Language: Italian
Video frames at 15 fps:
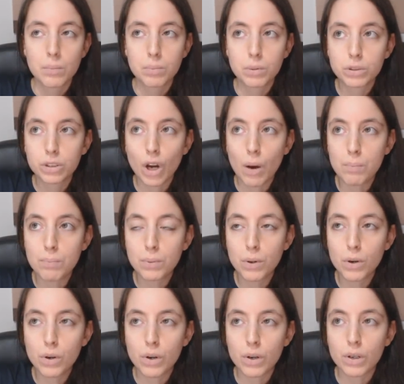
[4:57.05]
Purtroppo
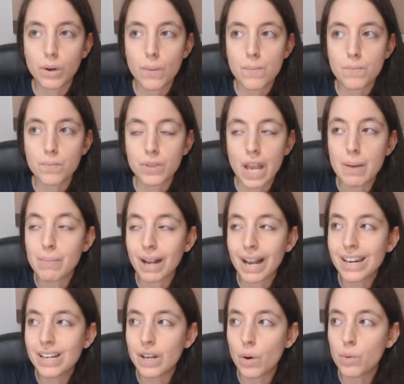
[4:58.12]
um, è
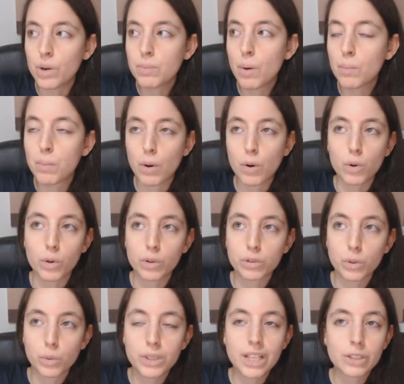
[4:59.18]
magari un libro un po'
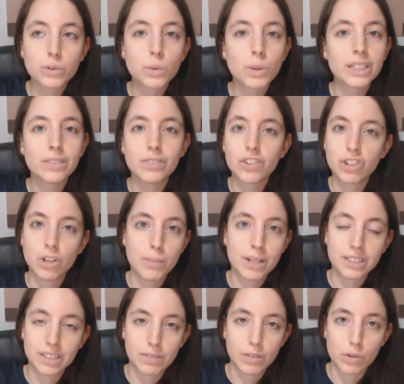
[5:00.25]
corto, quindi a scuola
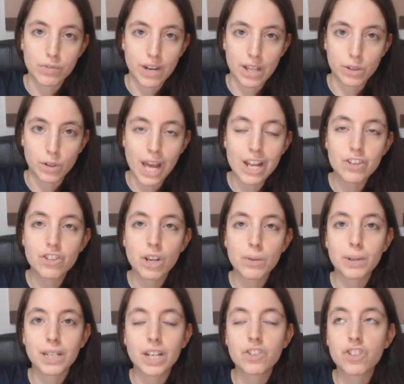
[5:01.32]
difficilmente ve lo faranno
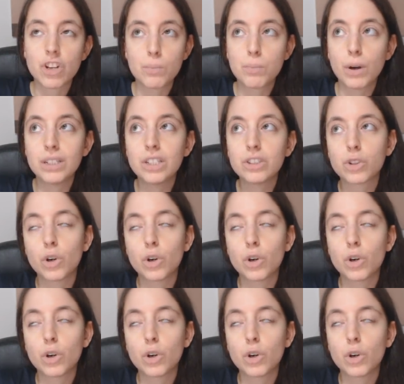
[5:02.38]
leggere perché c'è un po' il